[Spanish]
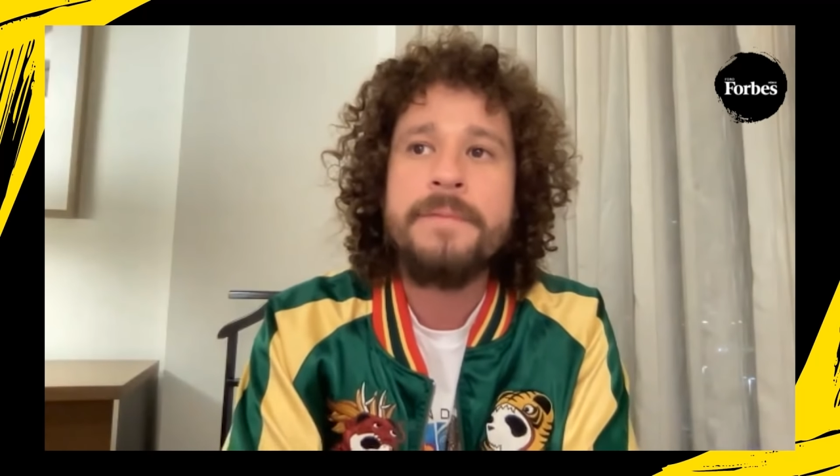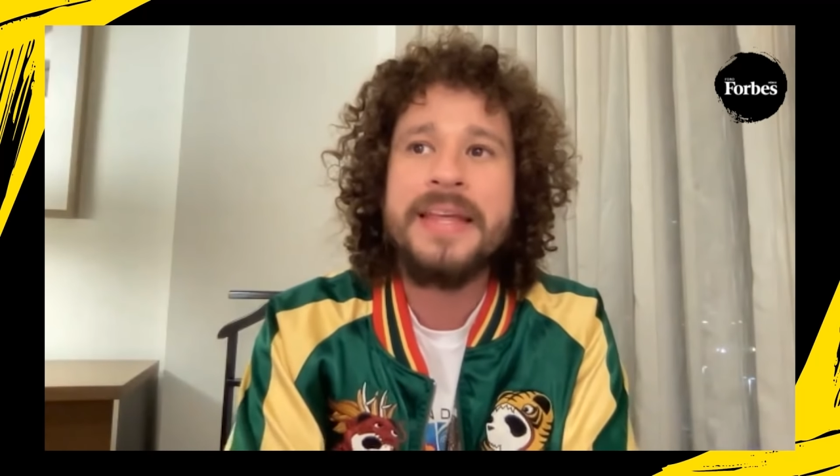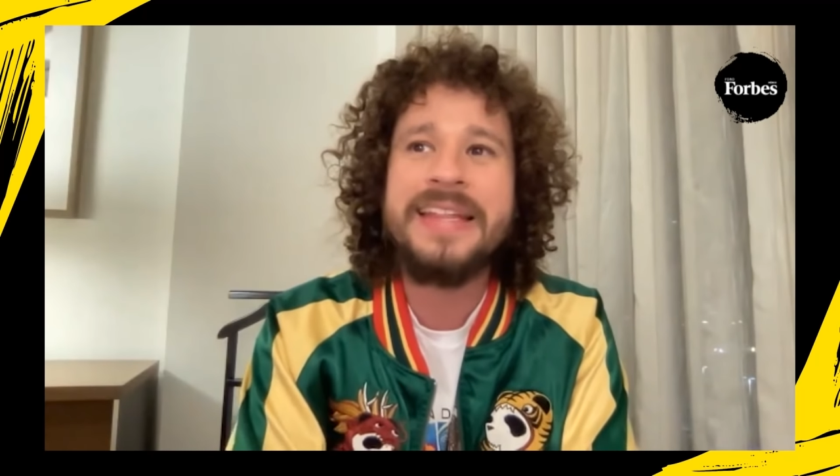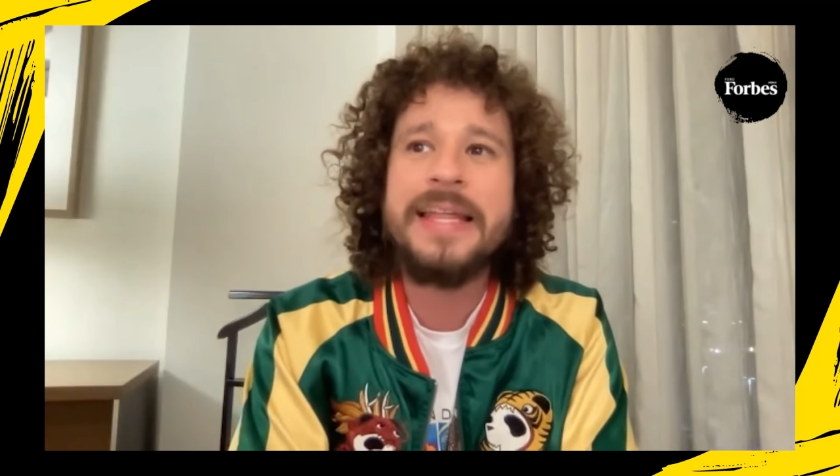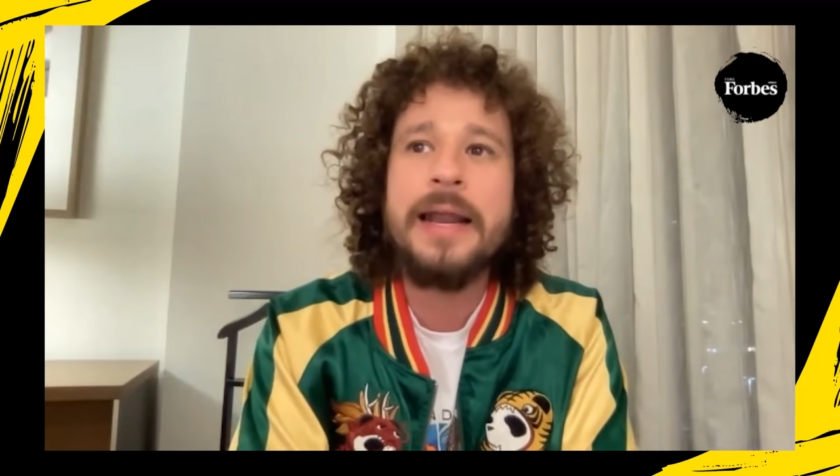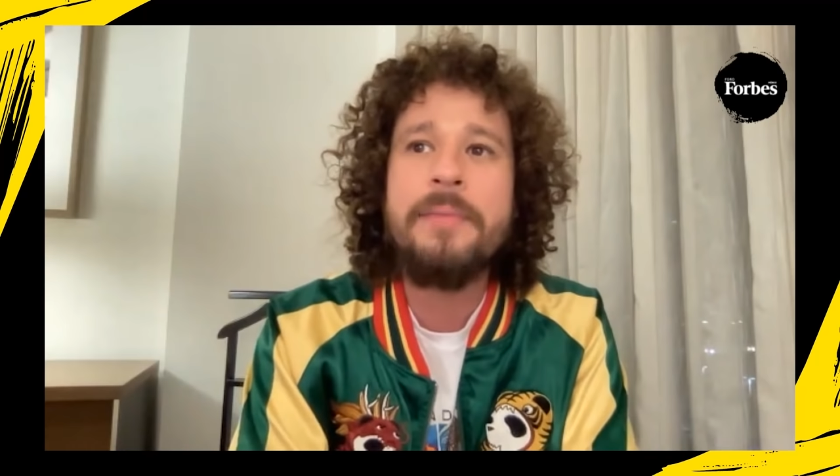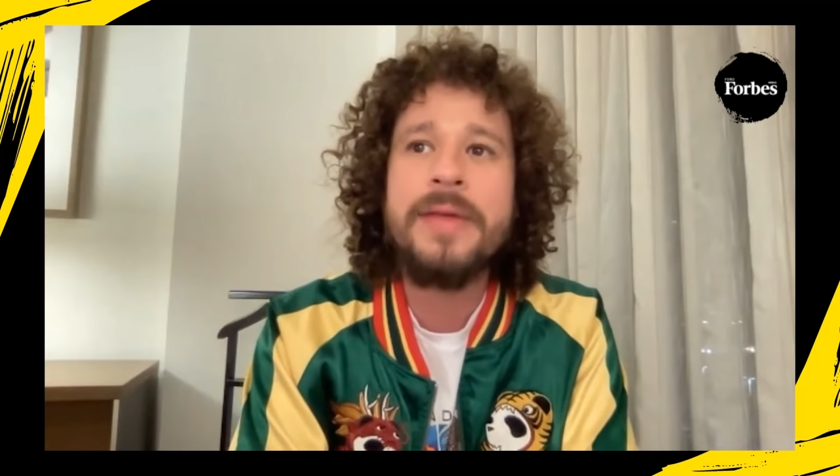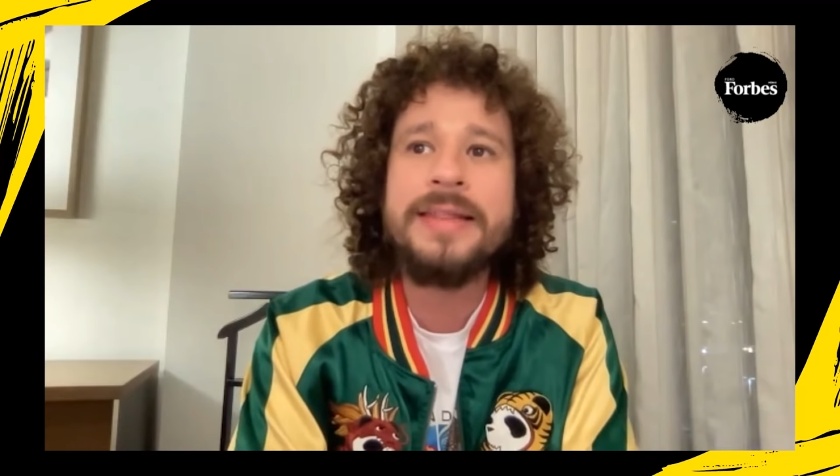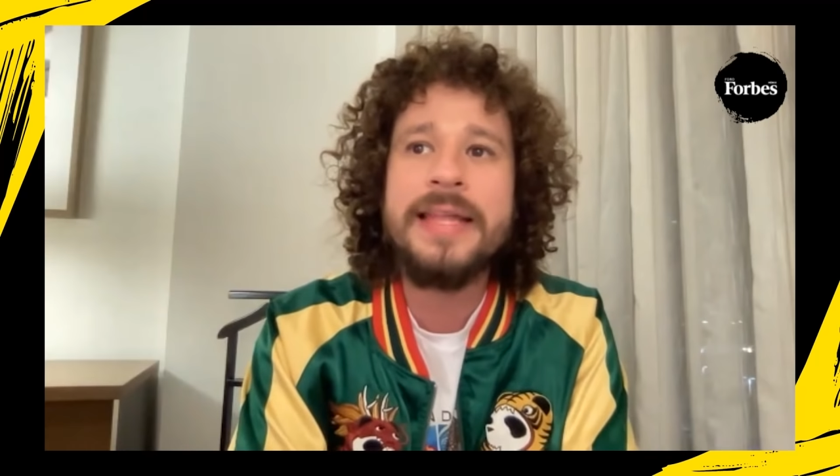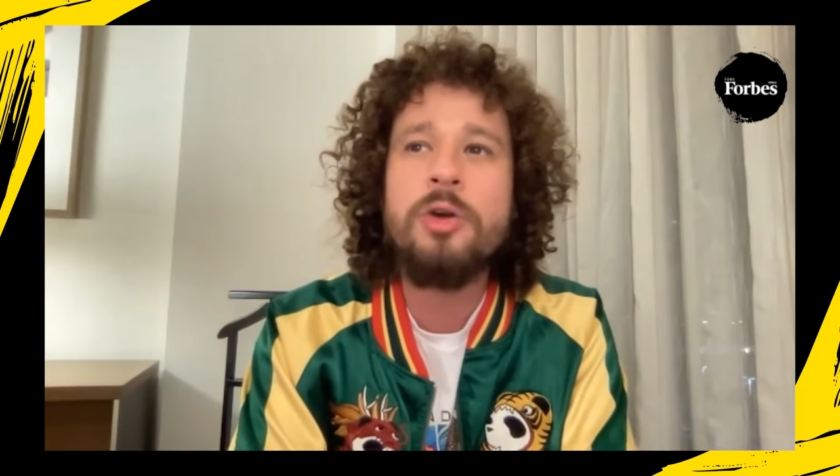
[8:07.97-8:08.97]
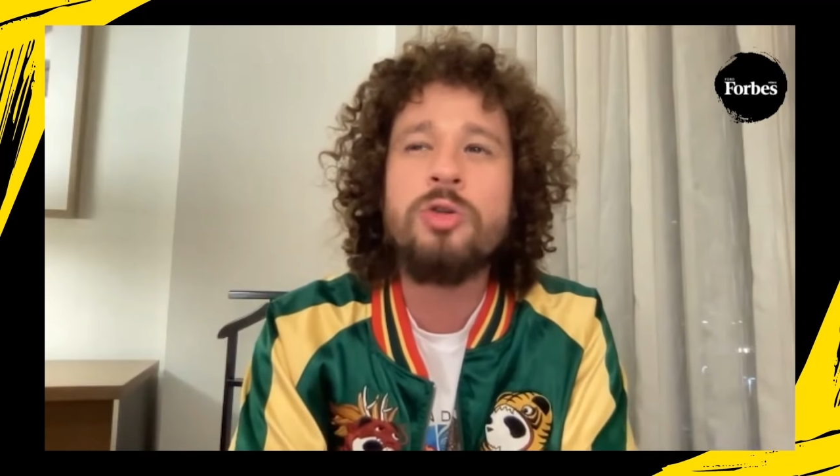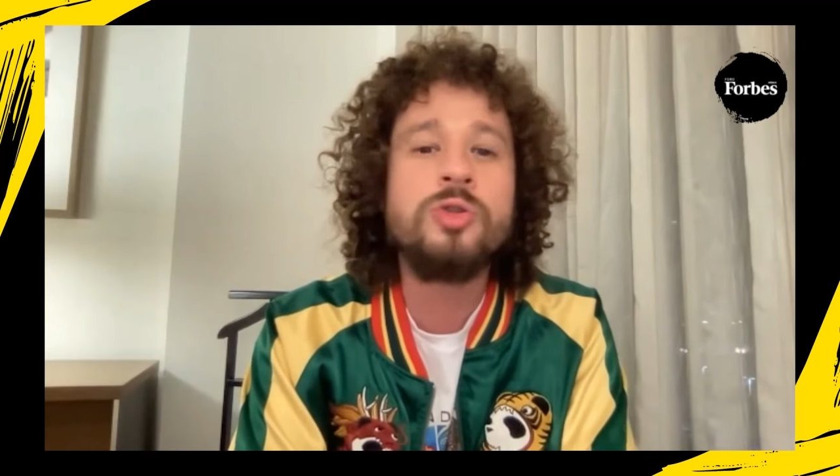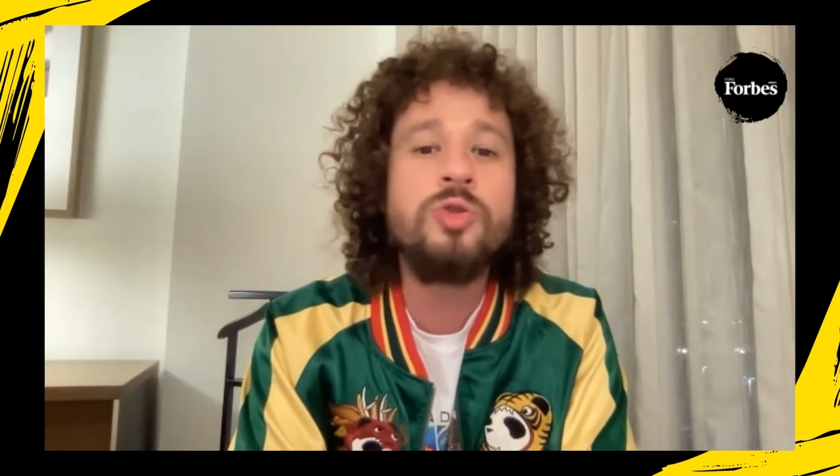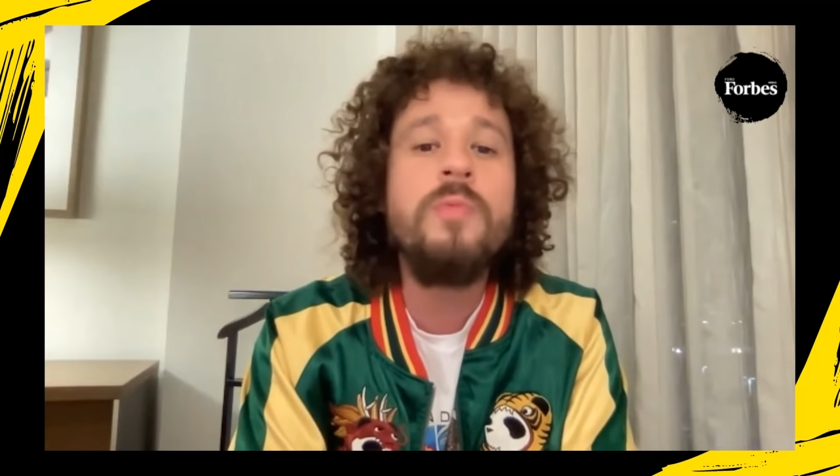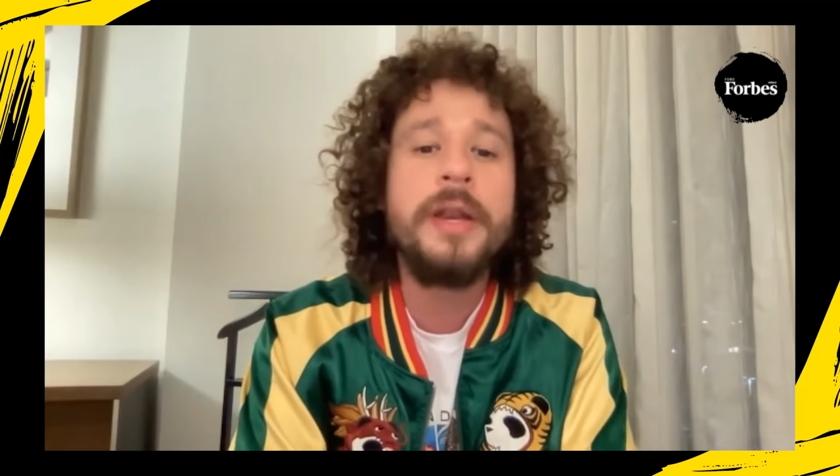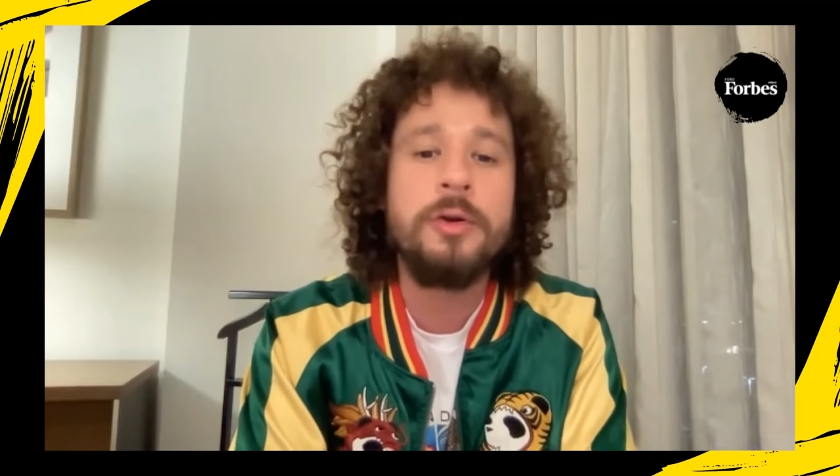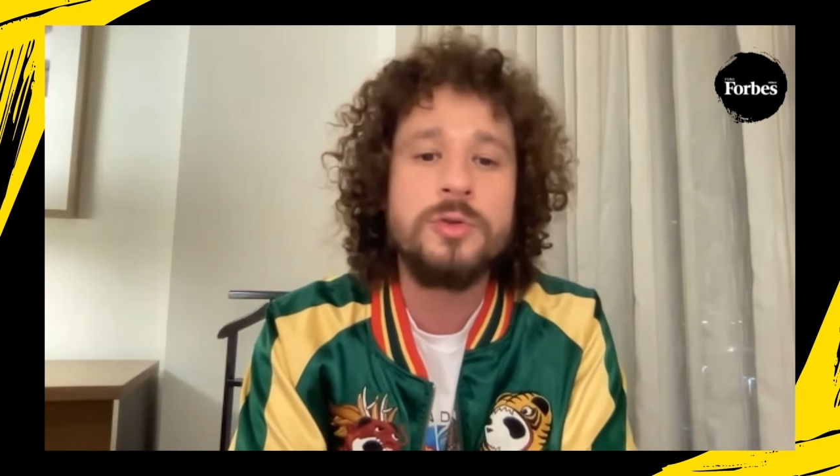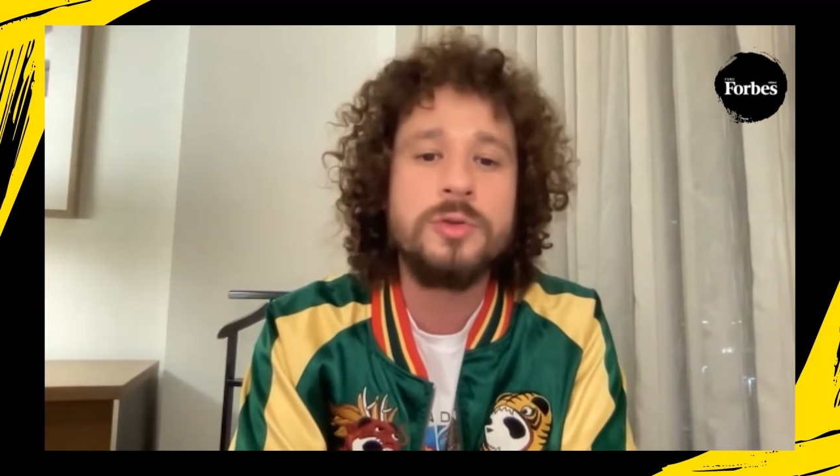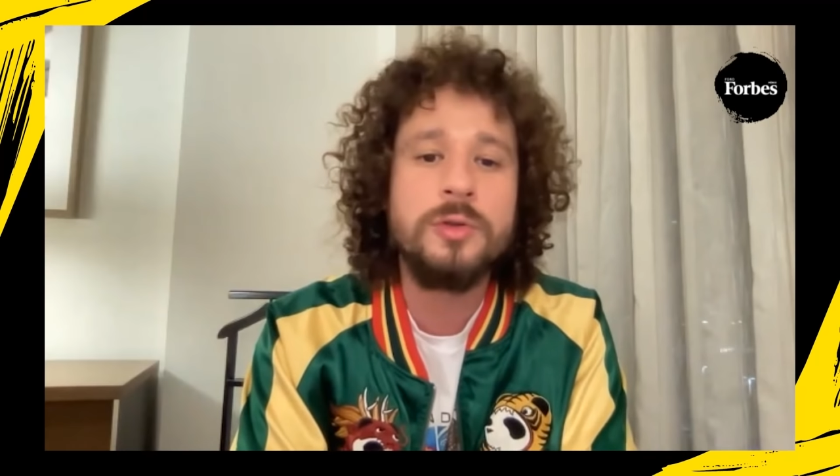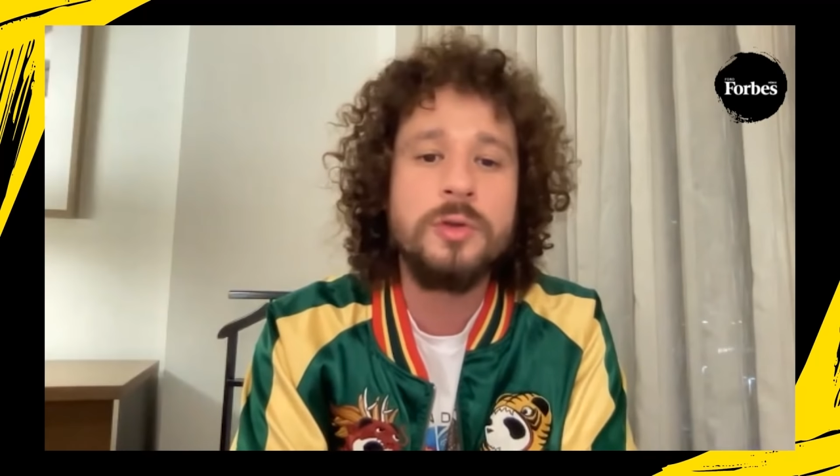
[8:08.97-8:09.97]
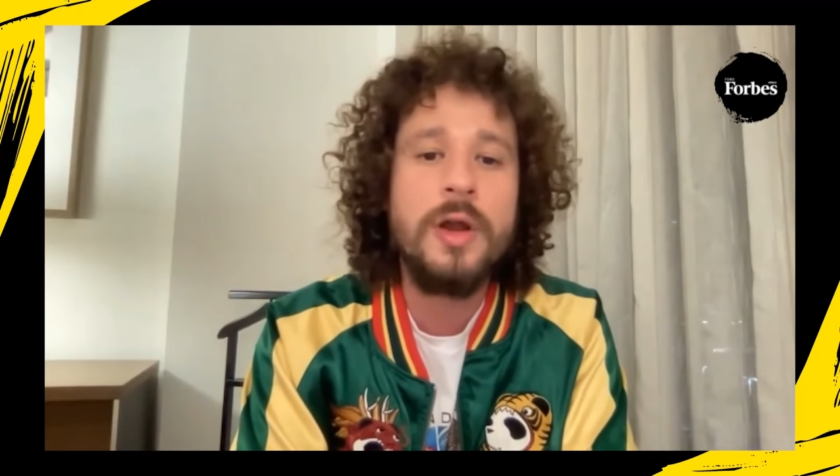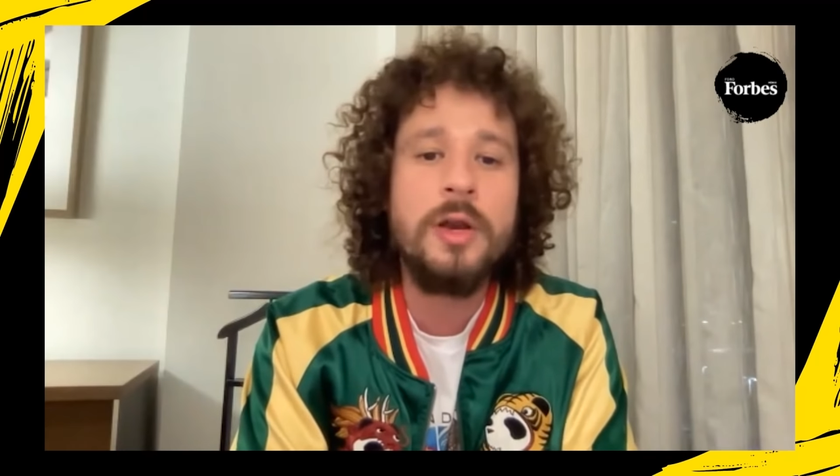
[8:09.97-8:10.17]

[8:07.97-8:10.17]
enteramente en los números, ¿no?